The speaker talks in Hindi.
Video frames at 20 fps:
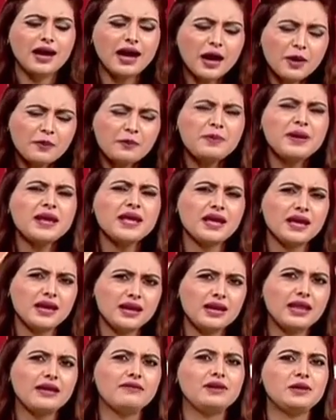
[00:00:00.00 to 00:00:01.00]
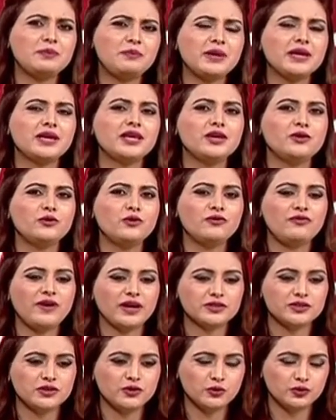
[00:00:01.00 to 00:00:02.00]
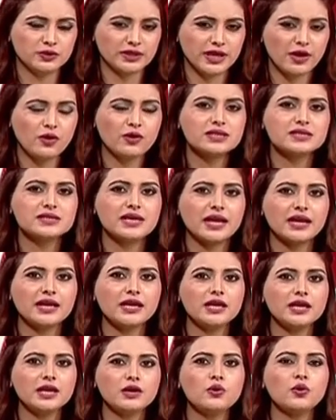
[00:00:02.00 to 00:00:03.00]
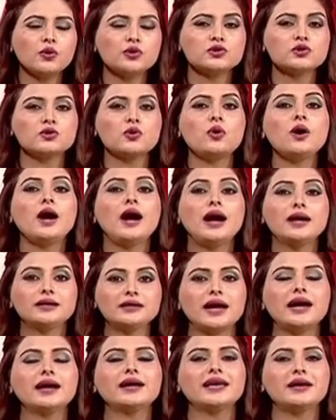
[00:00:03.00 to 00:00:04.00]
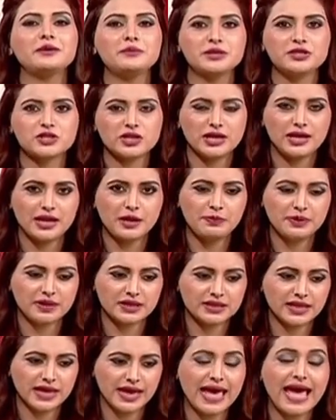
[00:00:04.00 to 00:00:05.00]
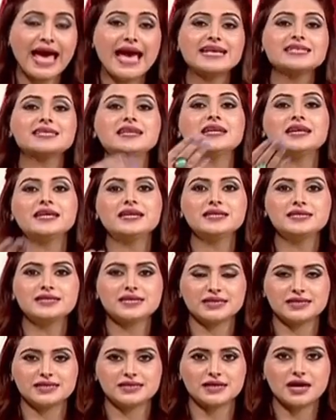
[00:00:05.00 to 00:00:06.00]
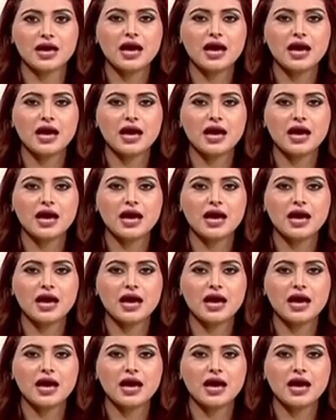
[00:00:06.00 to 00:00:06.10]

का अपने लेवल पे एक ईगो फैक्टर होता है और सारे ईगोज को हटा के हमें चलना पड़ता है एज ए लिरिसिस्ट